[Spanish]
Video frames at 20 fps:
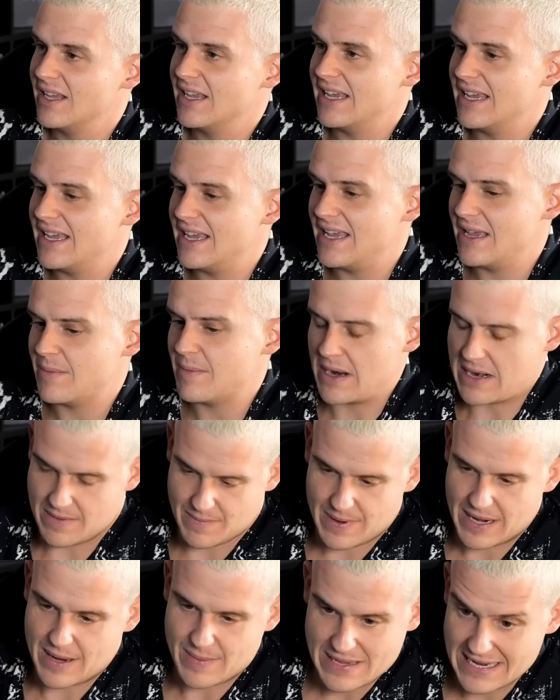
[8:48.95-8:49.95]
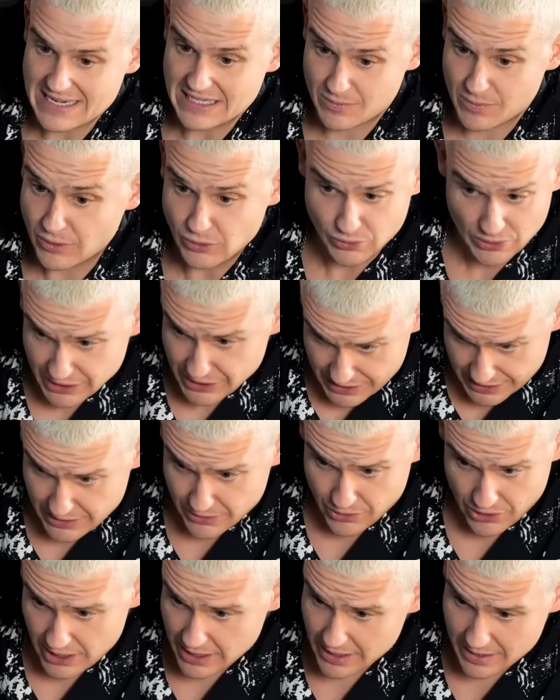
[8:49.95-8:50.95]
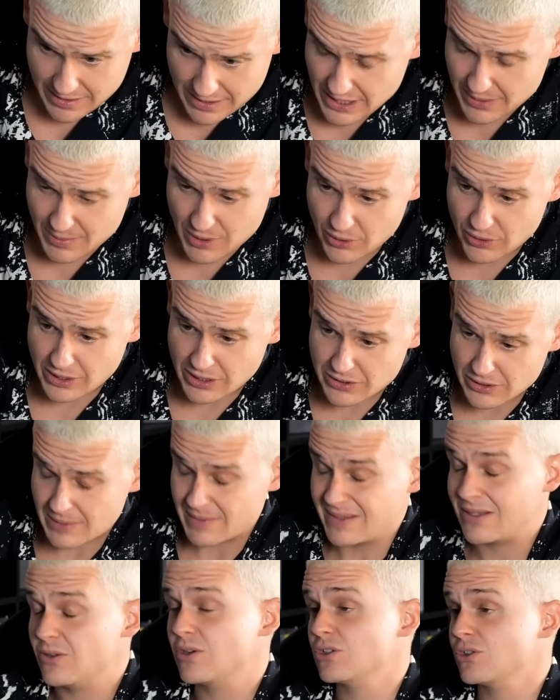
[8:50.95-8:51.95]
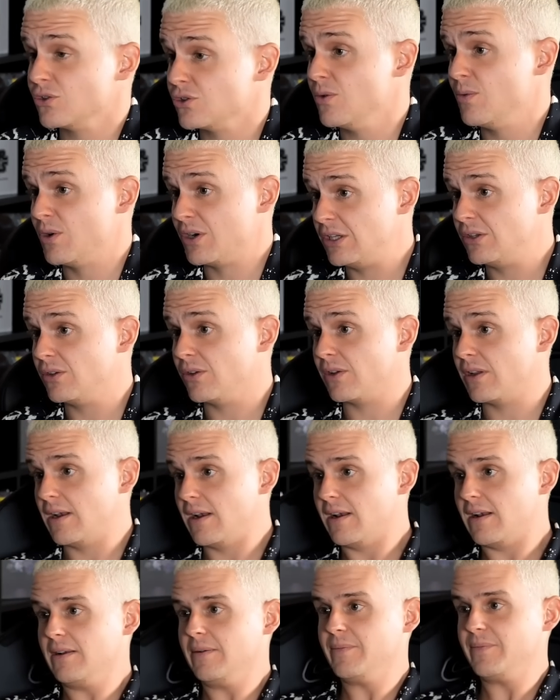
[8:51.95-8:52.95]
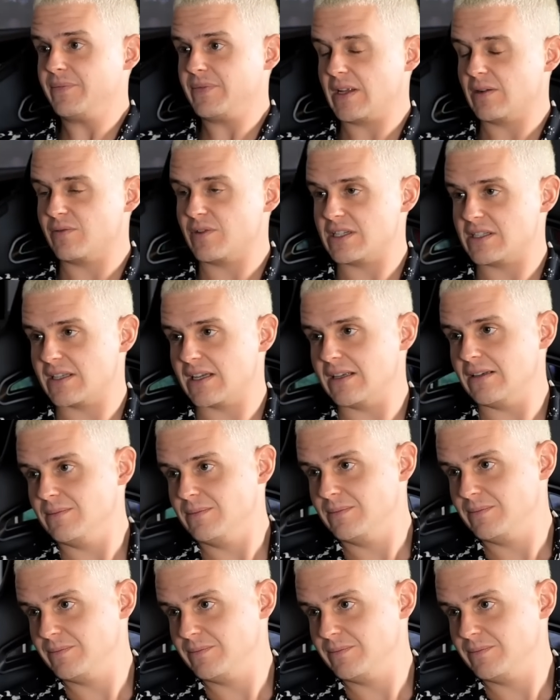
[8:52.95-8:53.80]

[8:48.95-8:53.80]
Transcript: Y para, mí en ese momento Asesino era, era mejor que yo. También digo que eso es lo bonito del freestyle.